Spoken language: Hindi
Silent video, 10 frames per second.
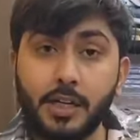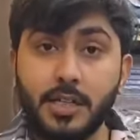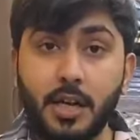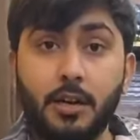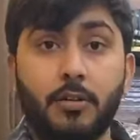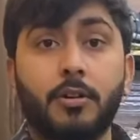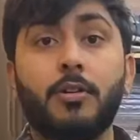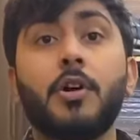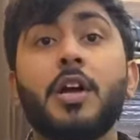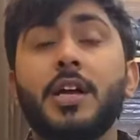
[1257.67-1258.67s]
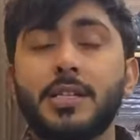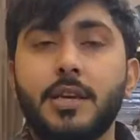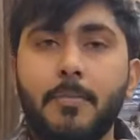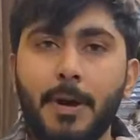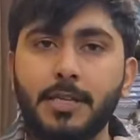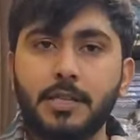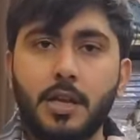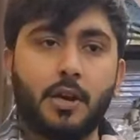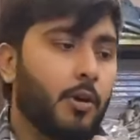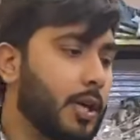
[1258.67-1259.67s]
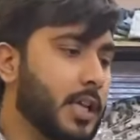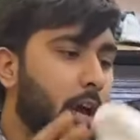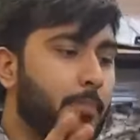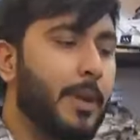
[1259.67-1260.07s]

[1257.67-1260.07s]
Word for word: हजार का ऑर्डर हो चाहे पांच हजार का हजार रुपए